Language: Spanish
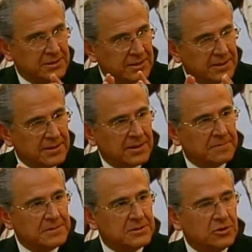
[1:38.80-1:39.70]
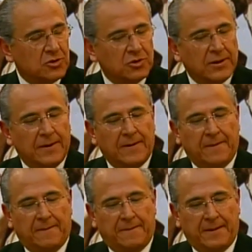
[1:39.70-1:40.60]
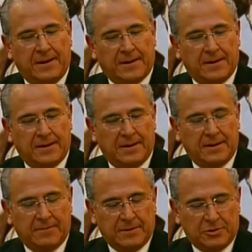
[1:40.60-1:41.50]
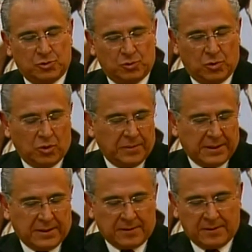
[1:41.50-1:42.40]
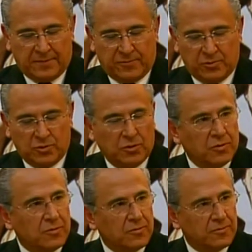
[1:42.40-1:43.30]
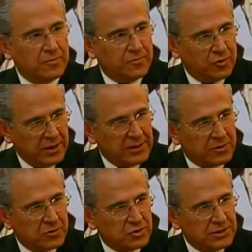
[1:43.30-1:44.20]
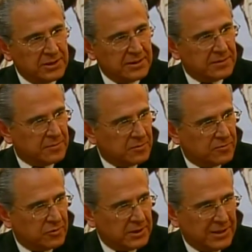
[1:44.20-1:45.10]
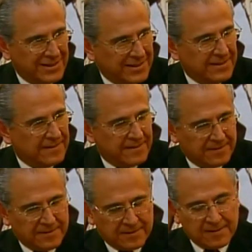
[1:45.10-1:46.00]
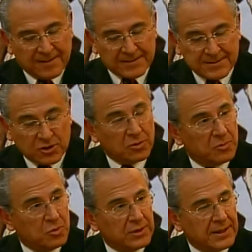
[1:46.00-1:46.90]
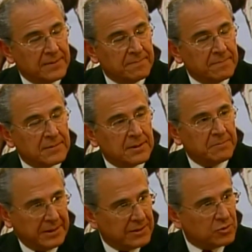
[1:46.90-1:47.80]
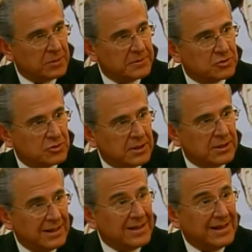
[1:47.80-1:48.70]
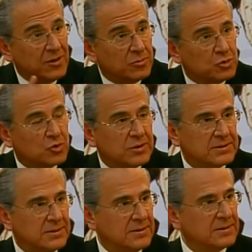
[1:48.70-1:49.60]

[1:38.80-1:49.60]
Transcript: él tenía la visión de que su obra que fundó fuera reconocida o fuera erigida, erigida así como una prelatura personal. Él, lo buscó así.